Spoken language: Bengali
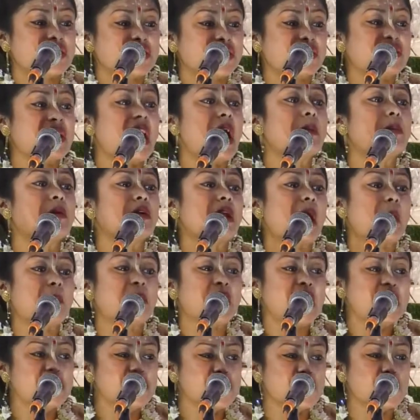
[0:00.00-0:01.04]
স্থাবরা
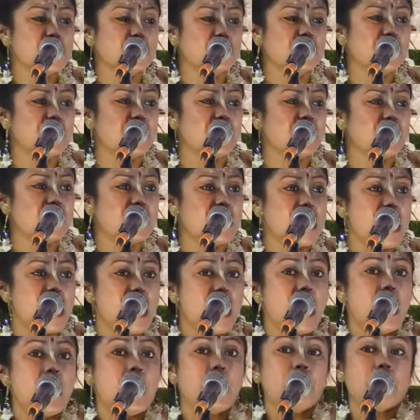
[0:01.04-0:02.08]
বিংশতি
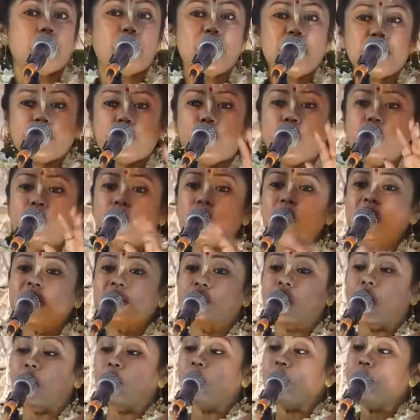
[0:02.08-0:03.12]
বৃক্ষকুলে
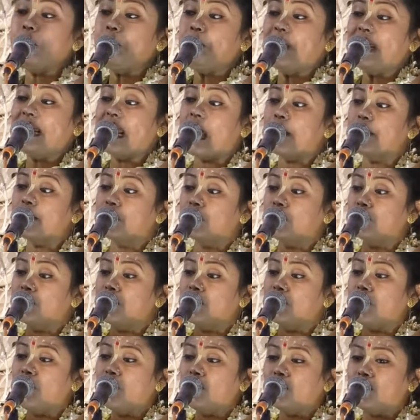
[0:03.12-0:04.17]
জনম পেলাম
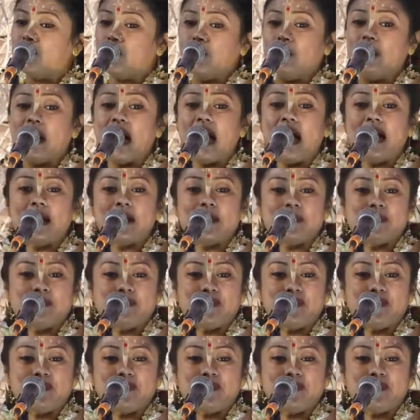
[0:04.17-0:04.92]
কুড়ি লক্ষ বার